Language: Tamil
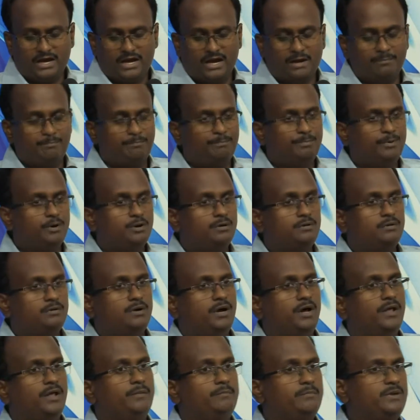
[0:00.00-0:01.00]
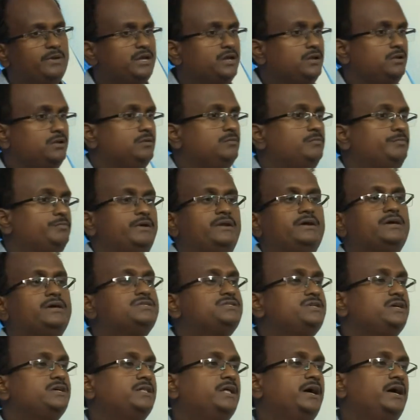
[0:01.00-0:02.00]
அப்பம் அதை மீனையும் பெருக
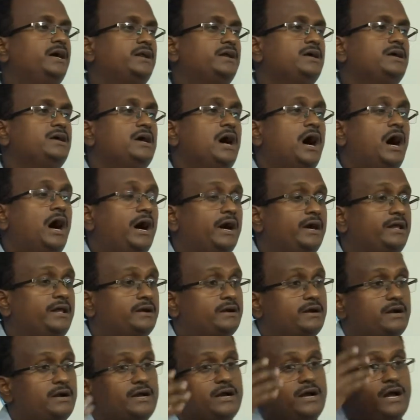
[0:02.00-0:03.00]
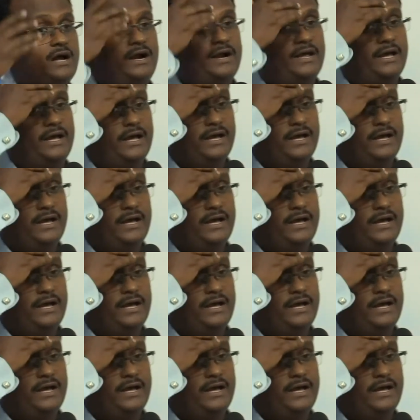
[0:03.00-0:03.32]
செய்தார் ஆயிரக்கணக்கான